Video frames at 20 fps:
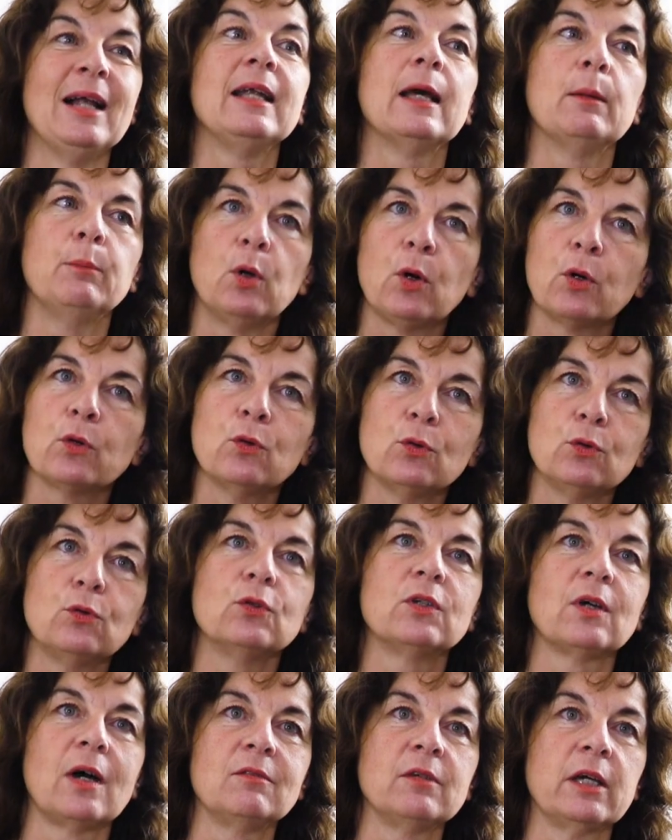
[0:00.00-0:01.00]
laborieux
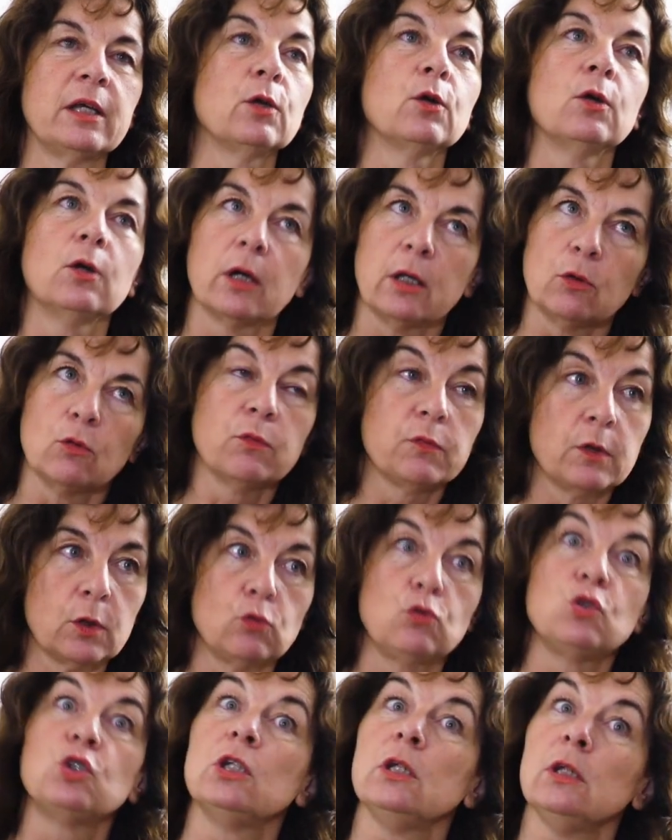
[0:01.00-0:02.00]
de travailleurs et de faire
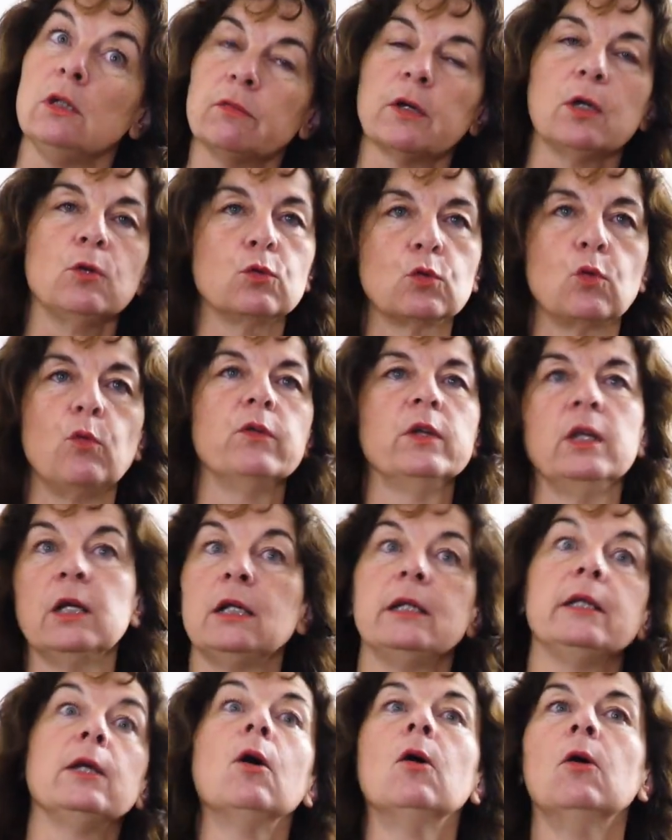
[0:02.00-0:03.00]
du chiffre et de trouver des
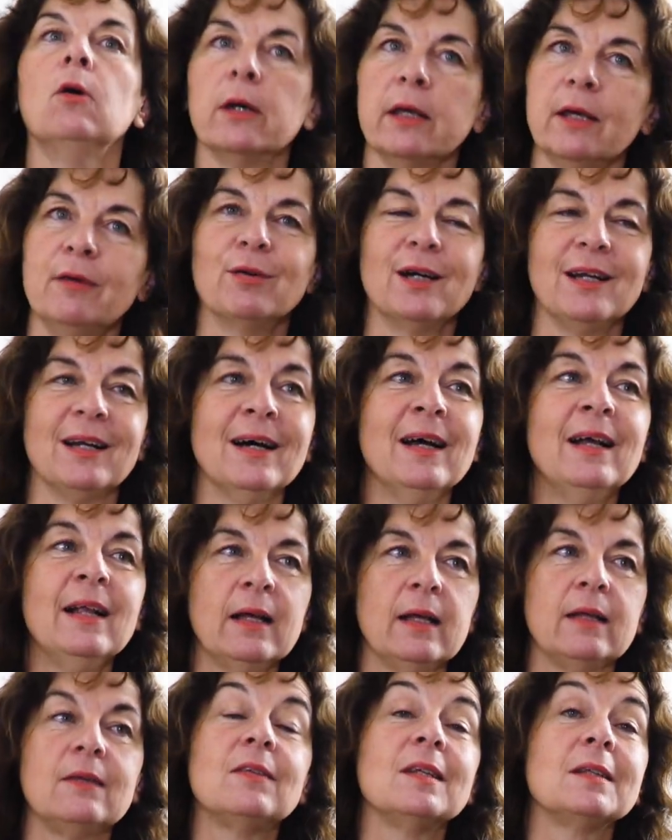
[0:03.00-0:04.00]
clients, et voilà,
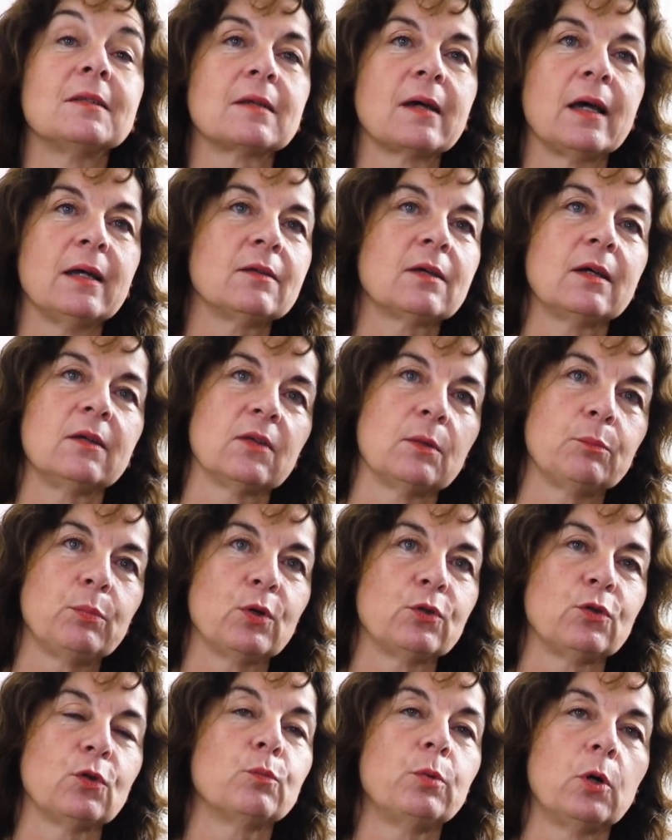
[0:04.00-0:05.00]
c'est très très
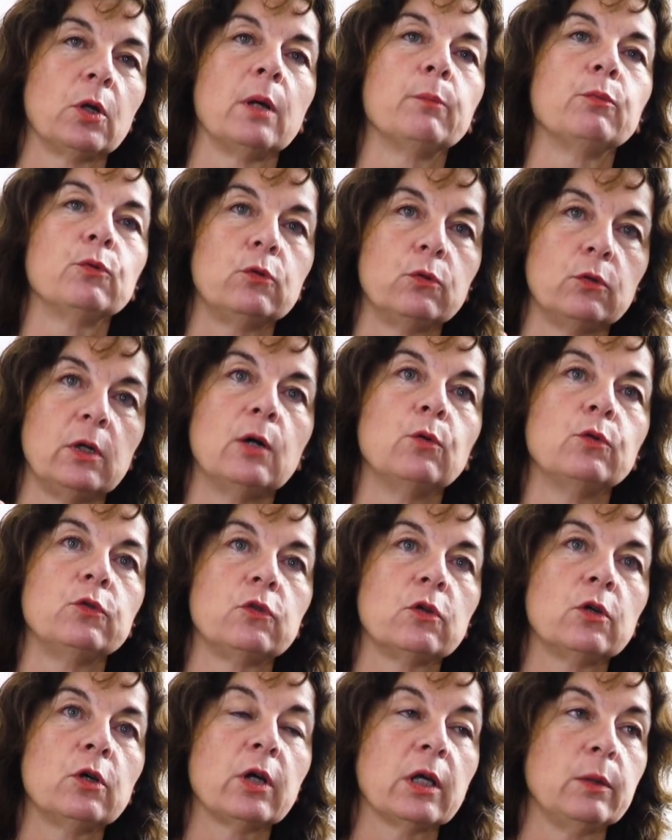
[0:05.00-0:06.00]
important de prendre un peu de la
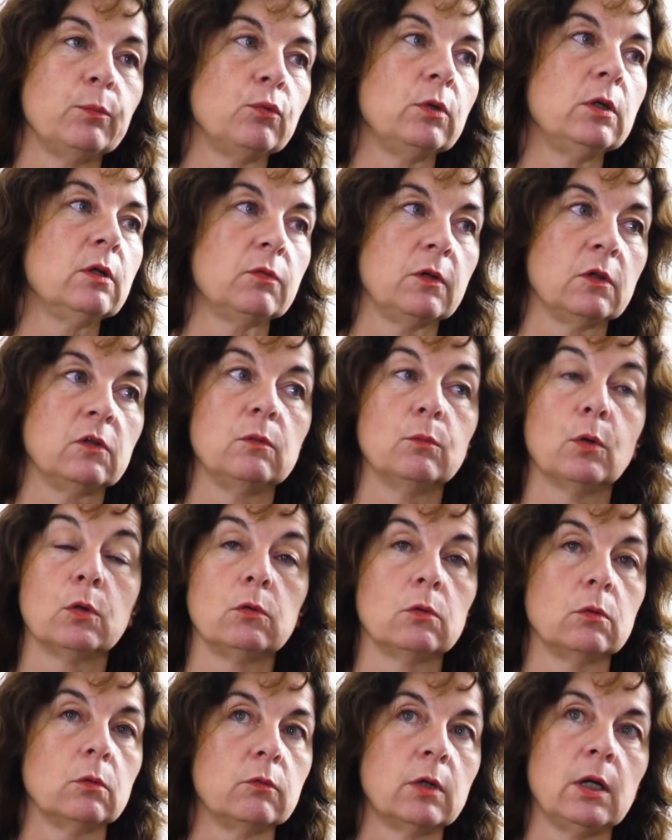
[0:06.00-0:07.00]
hauteur et puis effectivement
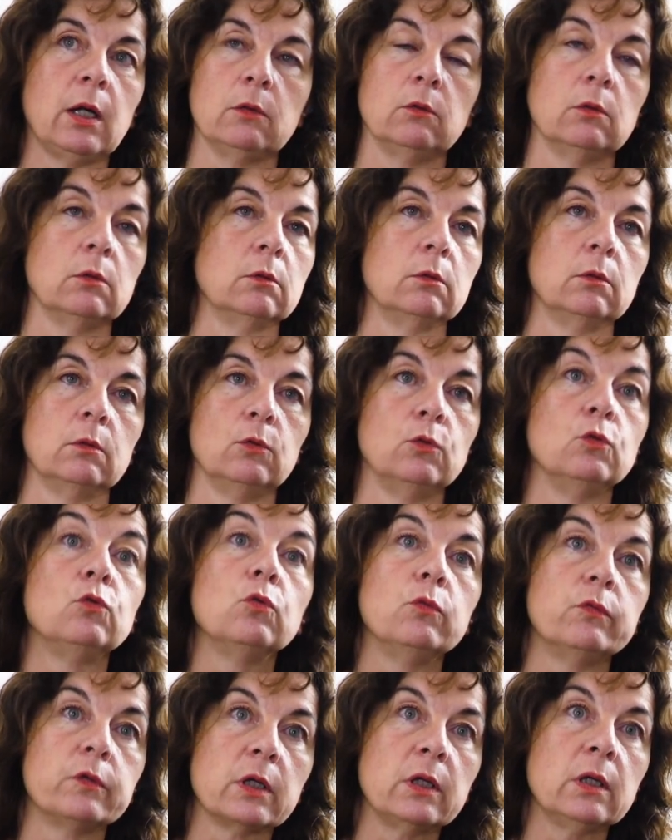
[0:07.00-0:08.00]
de, voilà, de
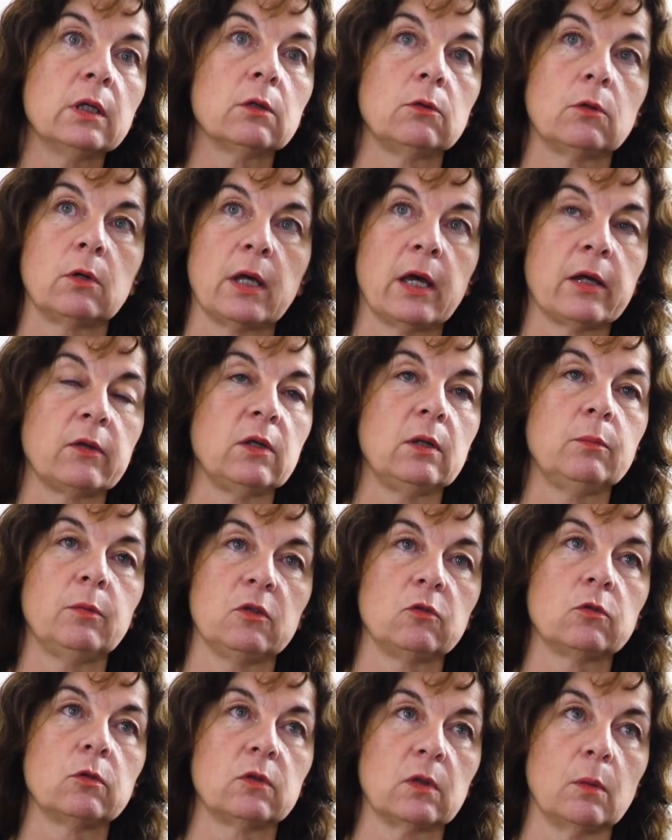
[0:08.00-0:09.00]
s'ouvrir, de regarder,
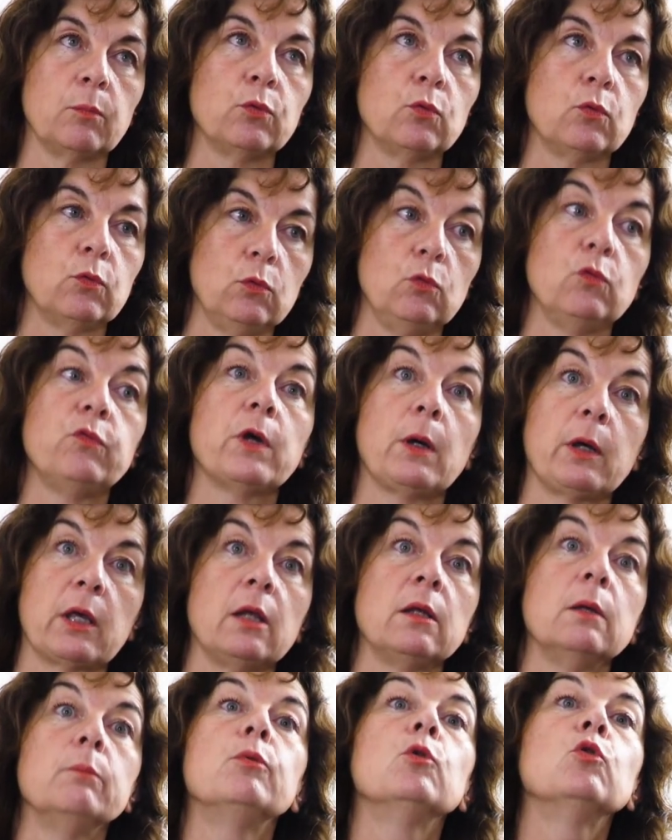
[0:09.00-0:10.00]
parce que ça peut nous faire
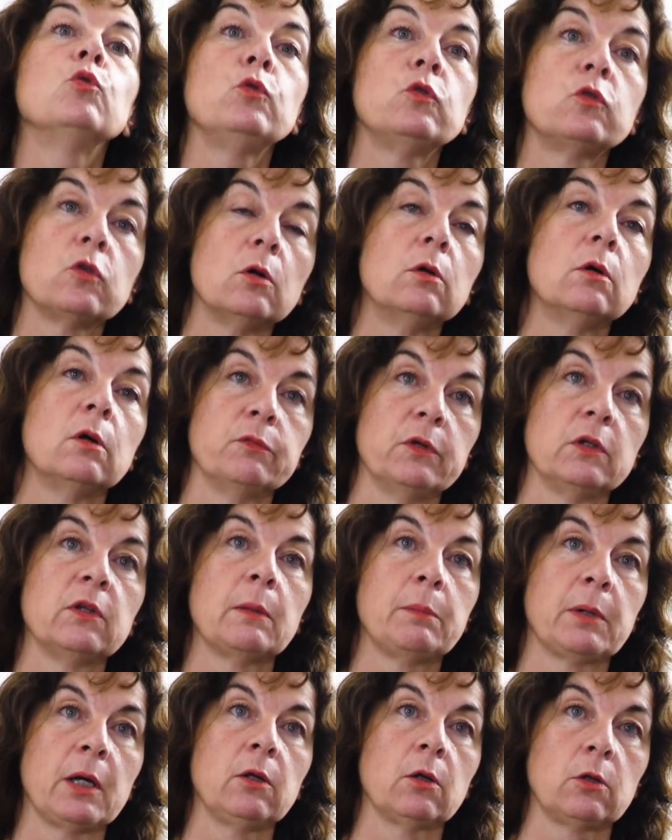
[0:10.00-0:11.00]
gagner beaucoup de temps, en fait,
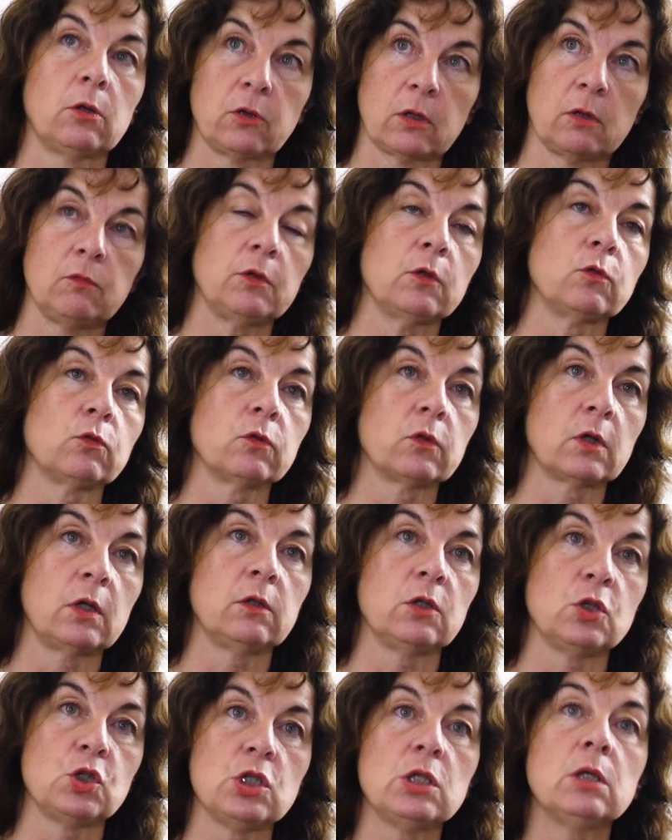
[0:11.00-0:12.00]
après, dans notre réflexion
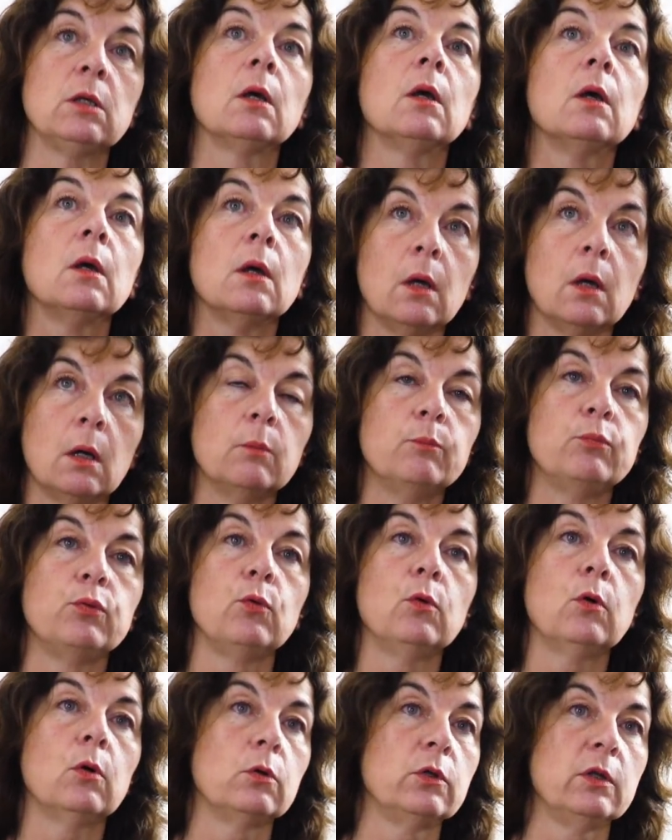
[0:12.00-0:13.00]
stratégique
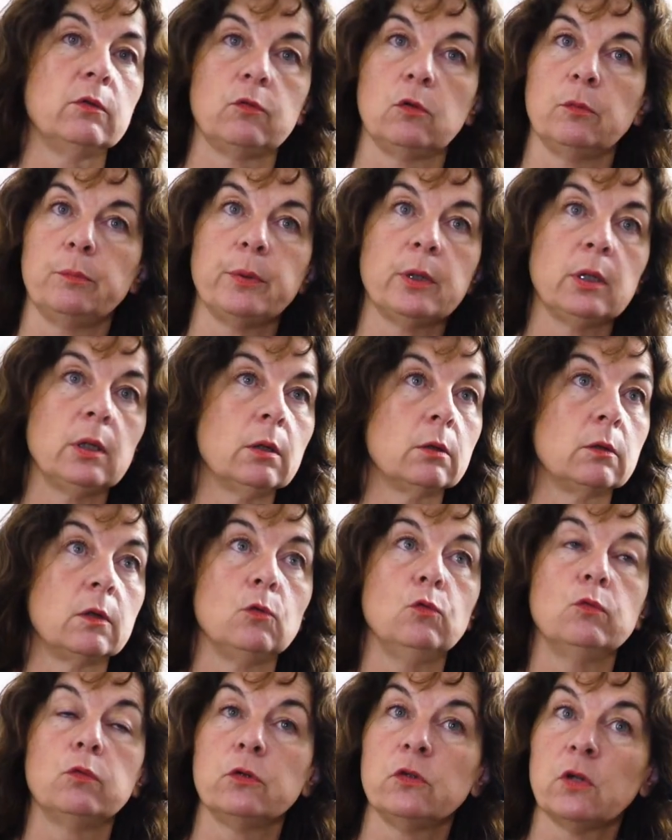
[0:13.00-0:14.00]
pour développer des
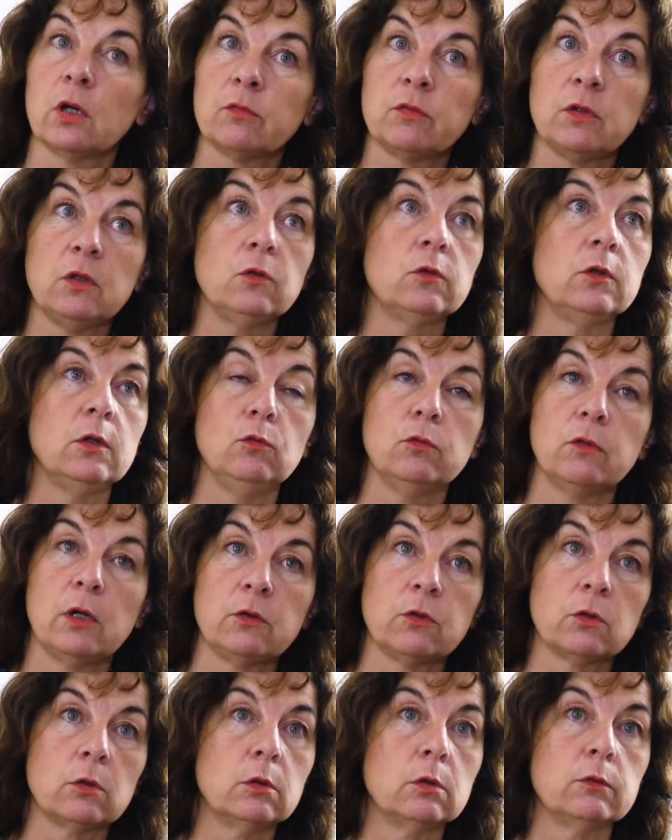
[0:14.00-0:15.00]
nouveaux services, des
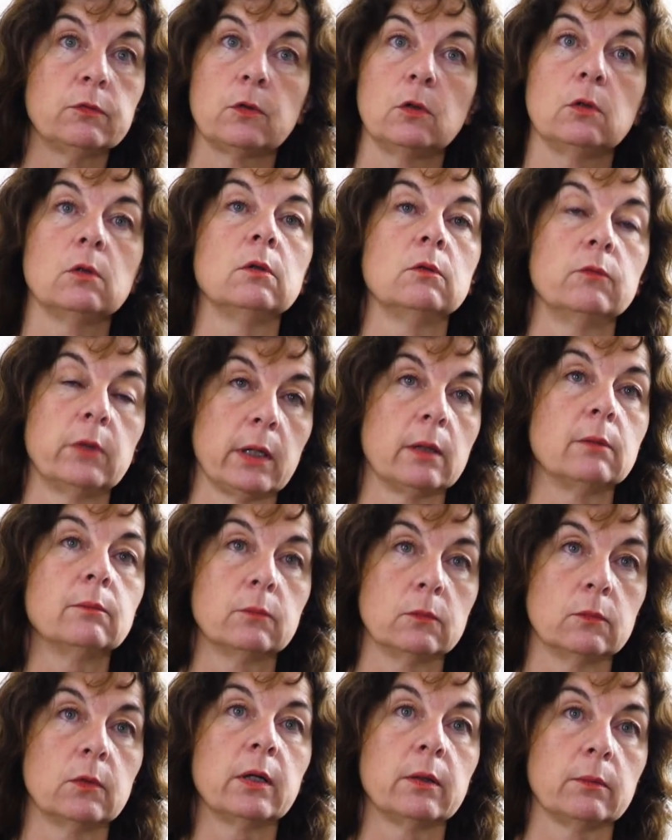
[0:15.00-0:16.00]
nouvelles offres, voilà,
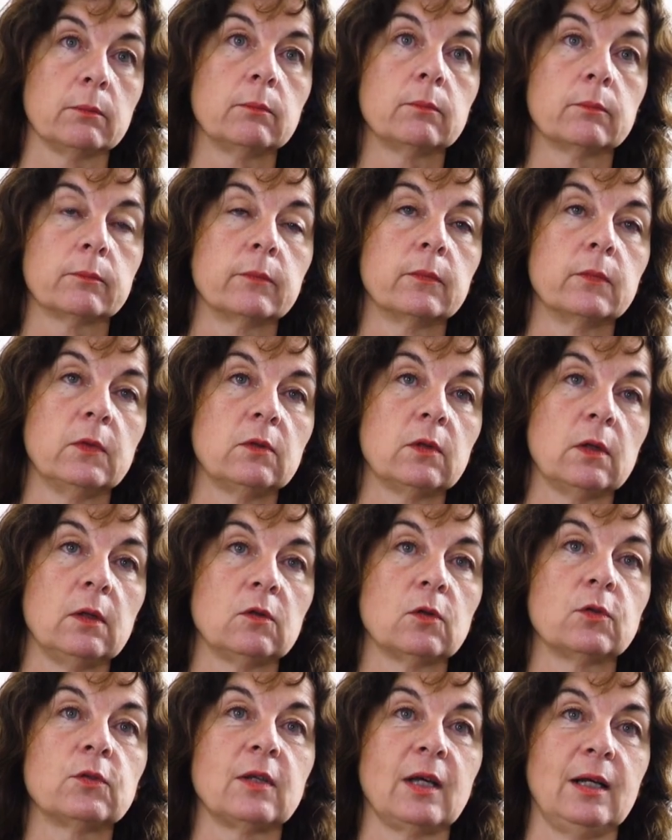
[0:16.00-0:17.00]
ouais, c'est
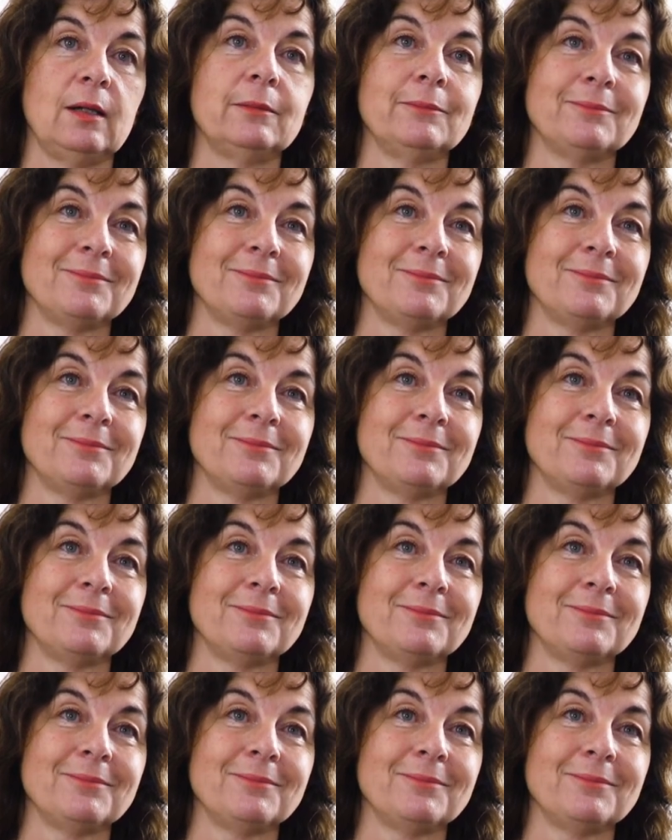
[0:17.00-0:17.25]
essentiel.